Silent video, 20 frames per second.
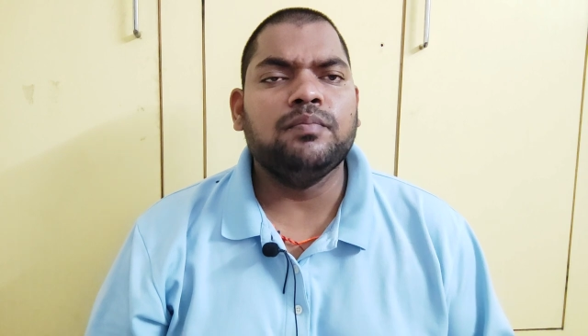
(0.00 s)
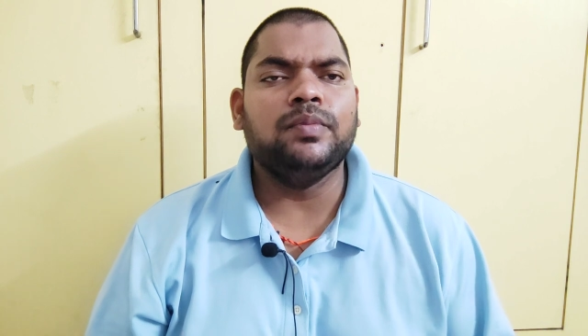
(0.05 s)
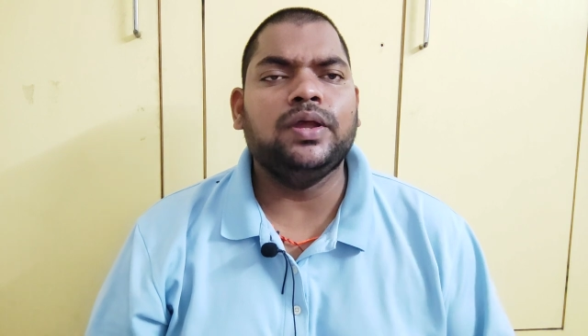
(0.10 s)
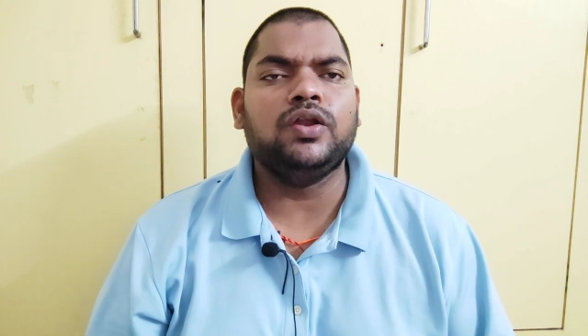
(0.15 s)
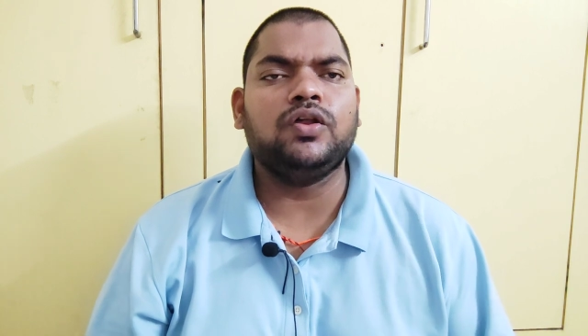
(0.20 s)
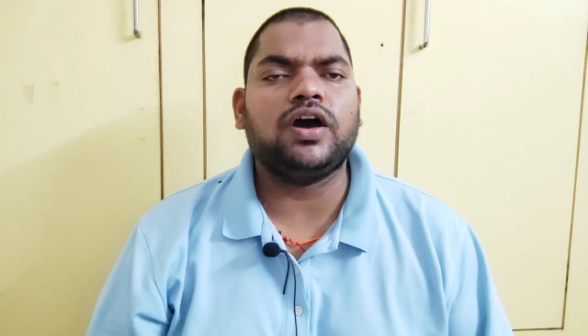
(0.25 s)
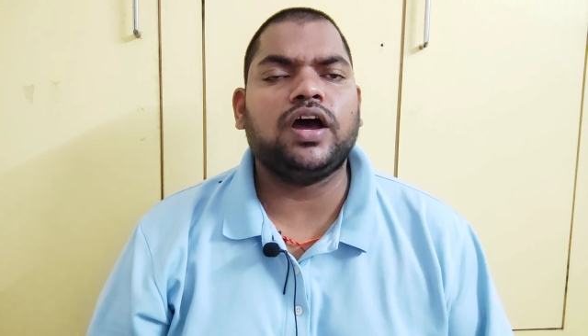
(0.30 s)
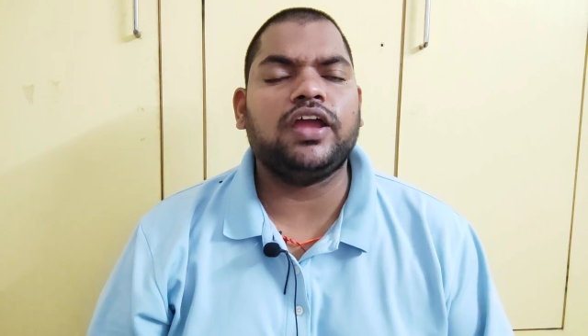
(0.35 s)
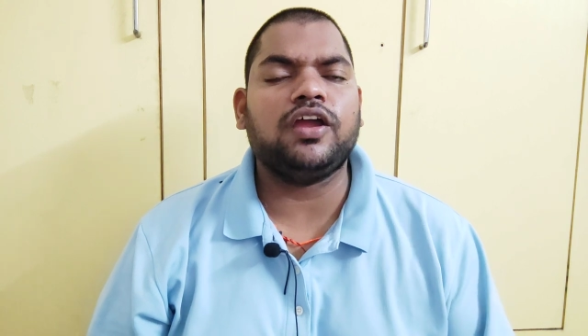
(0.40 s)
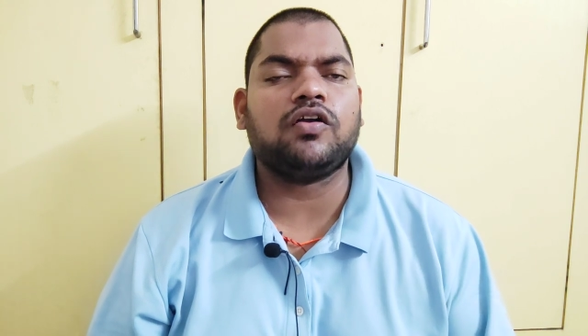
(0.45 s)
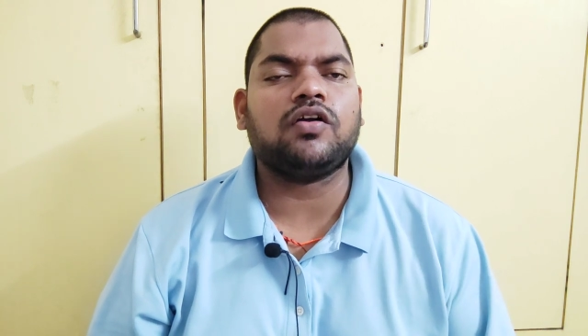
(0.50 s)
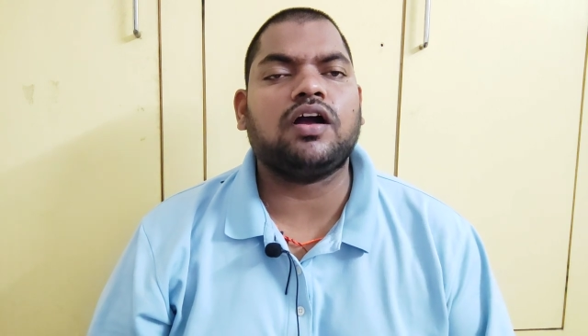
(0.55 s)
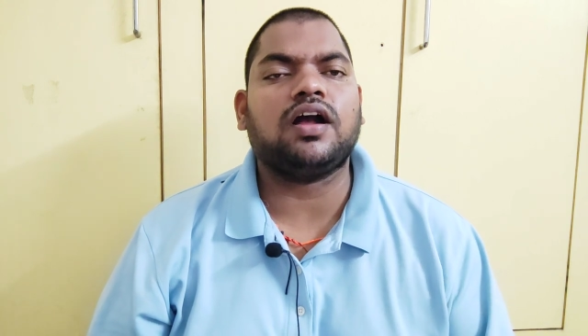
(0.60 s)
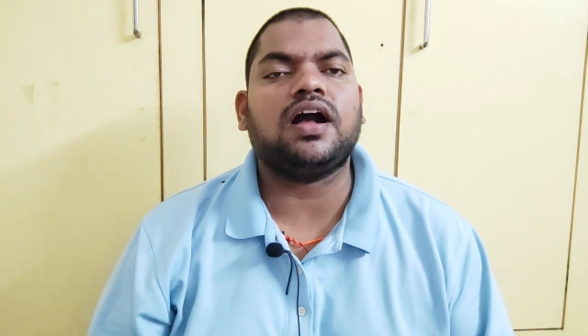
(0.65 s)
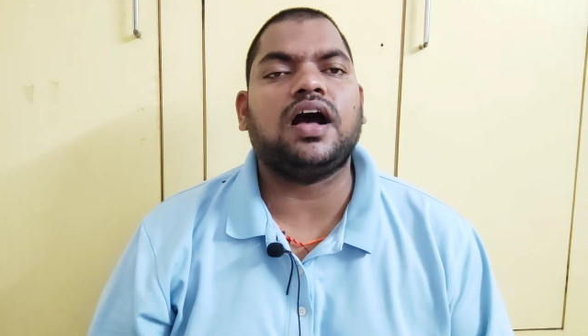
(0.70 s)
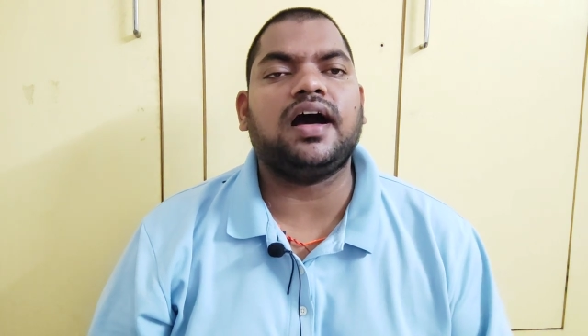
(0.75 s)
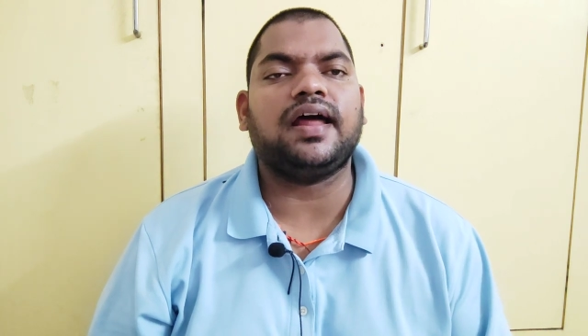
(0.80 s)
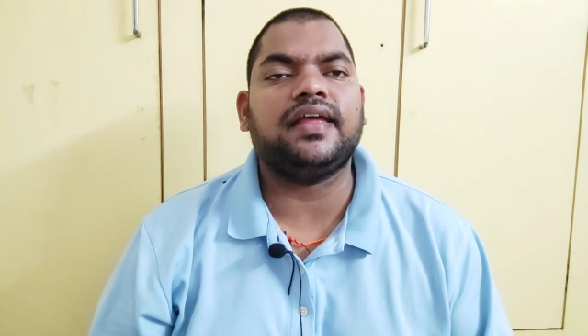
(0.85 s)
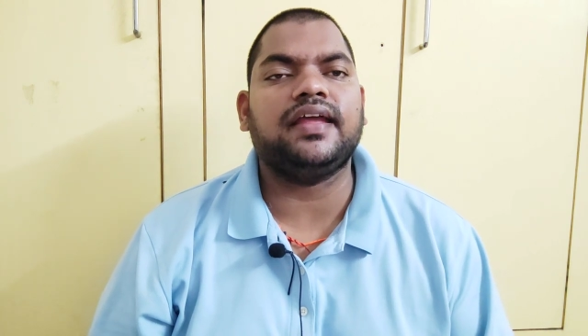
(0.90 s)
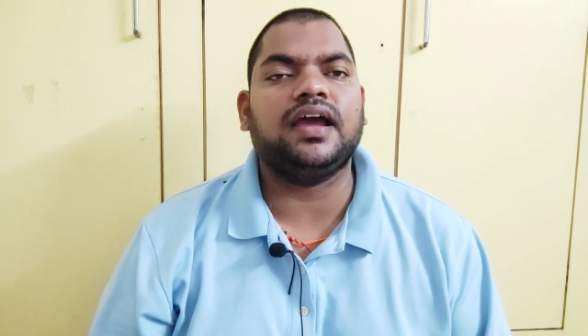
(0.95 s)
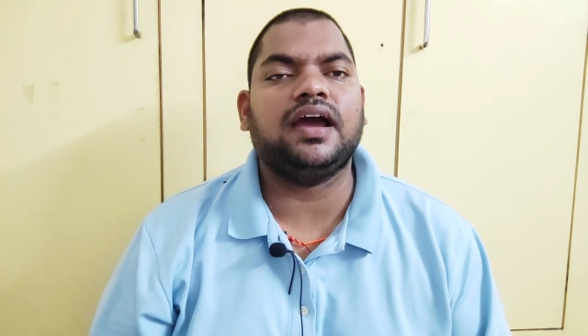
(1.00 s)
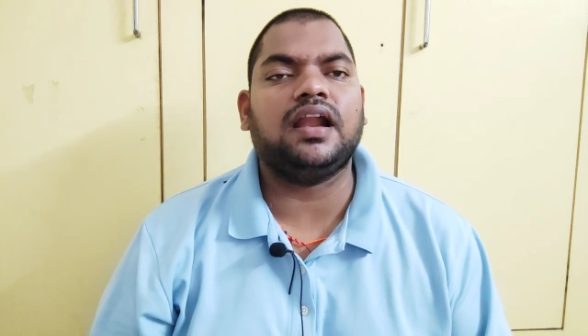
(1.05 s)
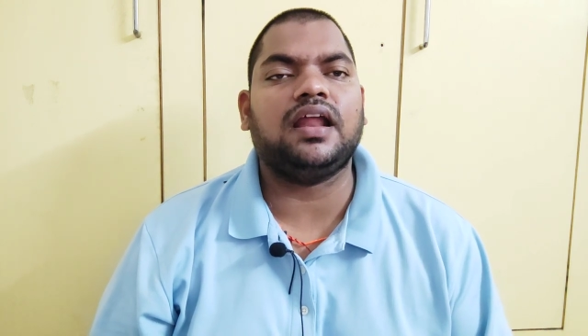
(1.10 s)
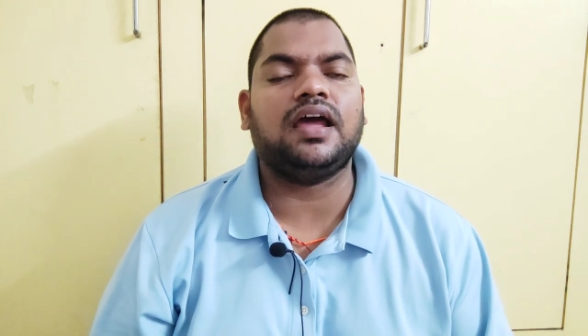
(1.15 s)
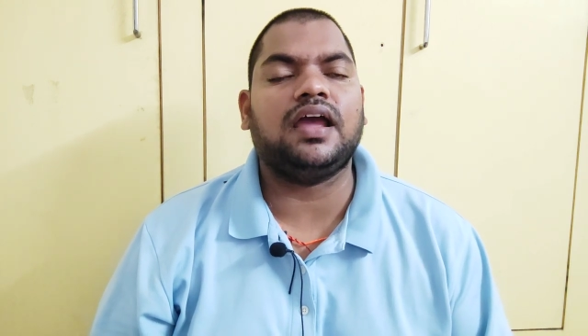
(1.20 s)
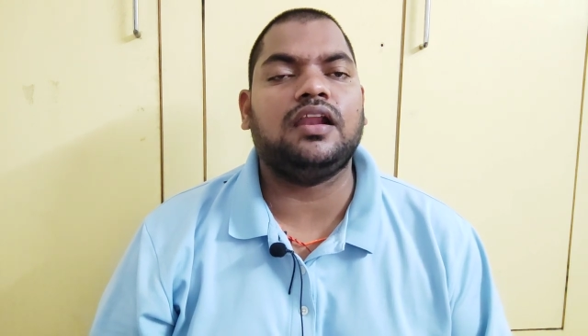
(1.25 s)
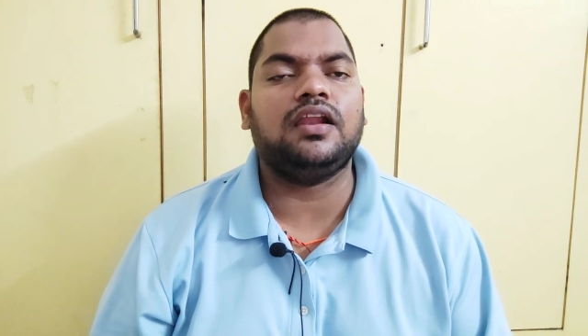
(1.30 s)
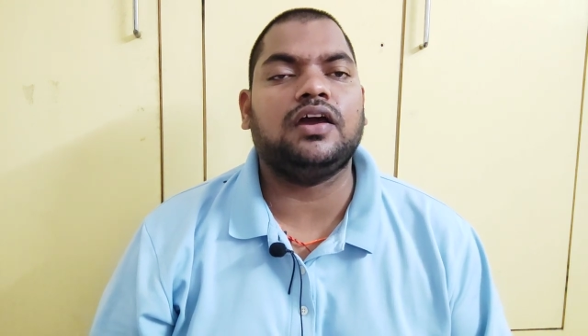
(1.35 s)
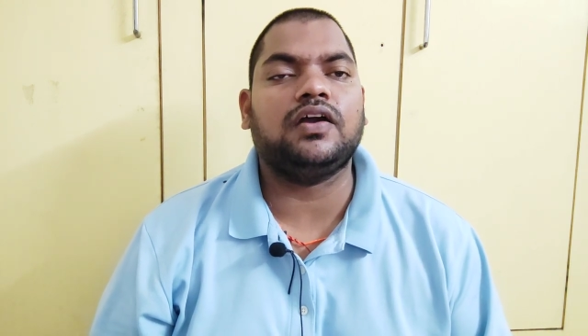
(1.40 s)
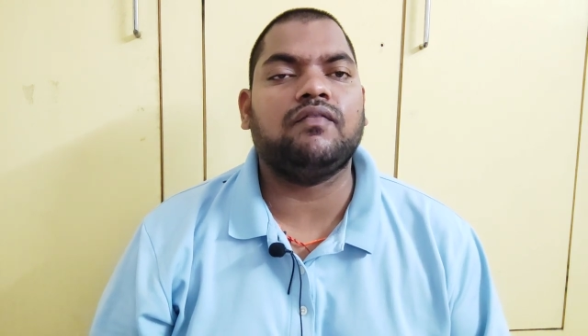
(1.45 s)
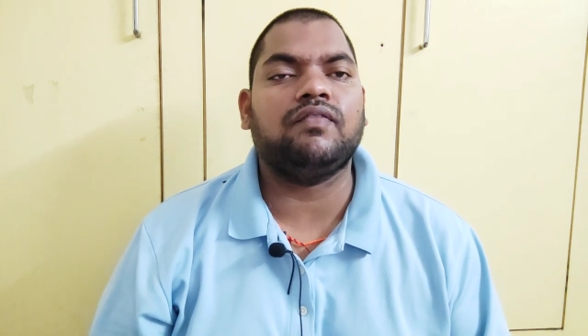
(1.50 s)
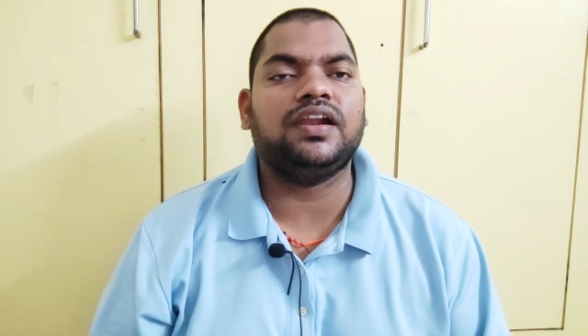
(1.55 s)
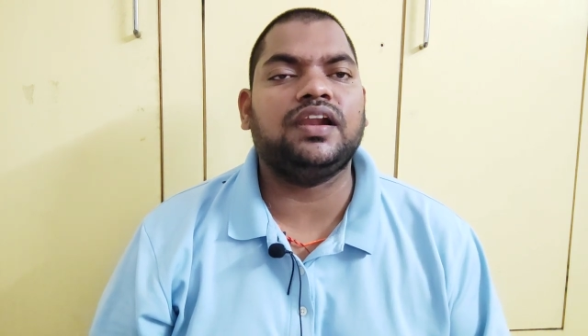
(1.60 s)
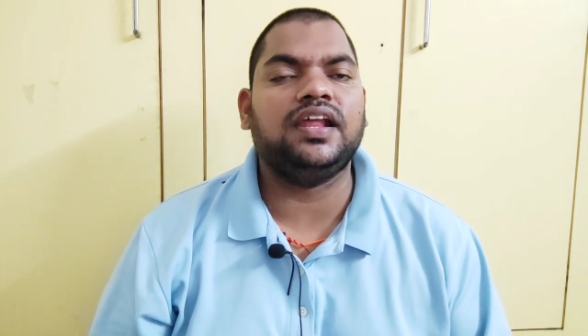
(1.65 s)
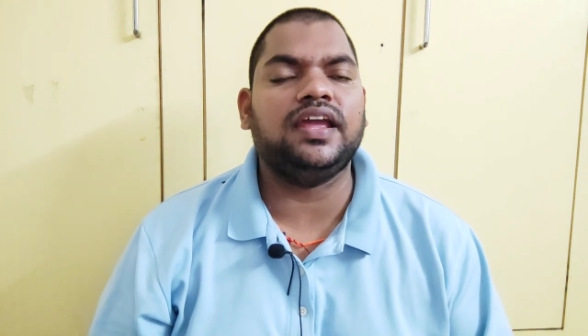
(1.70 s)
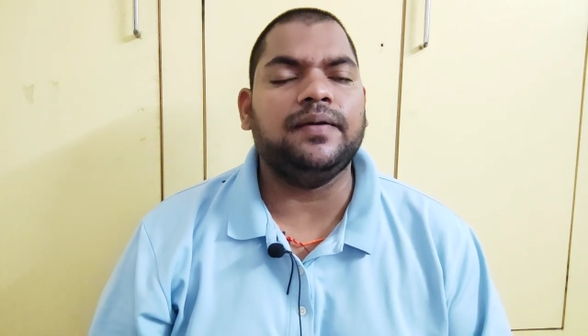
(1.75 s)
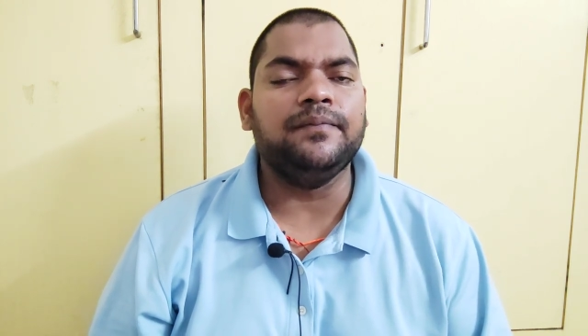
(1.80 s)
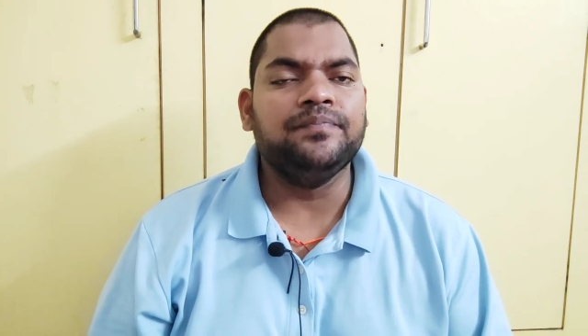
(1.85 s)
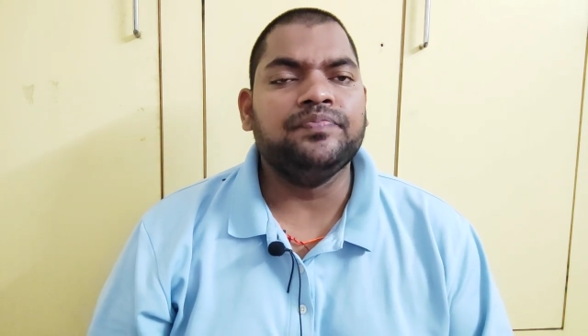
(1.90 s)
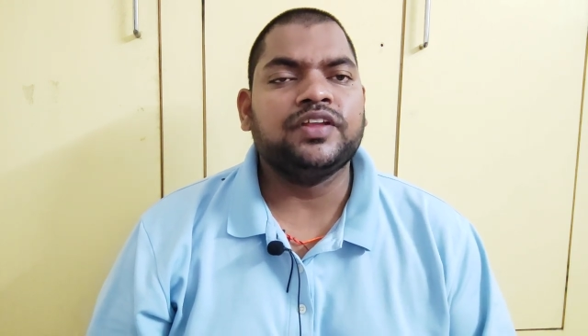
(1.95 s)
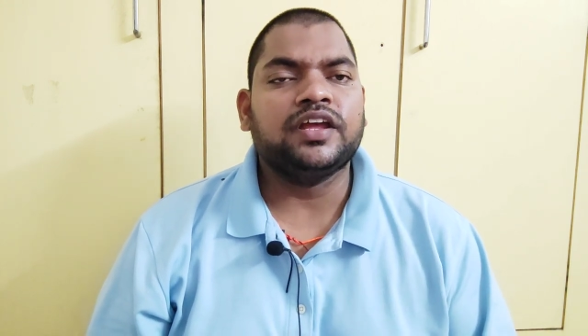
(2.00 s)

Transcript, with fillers: మీరు ఆ యొక్క కార్యాలయాలకు వెళ్లి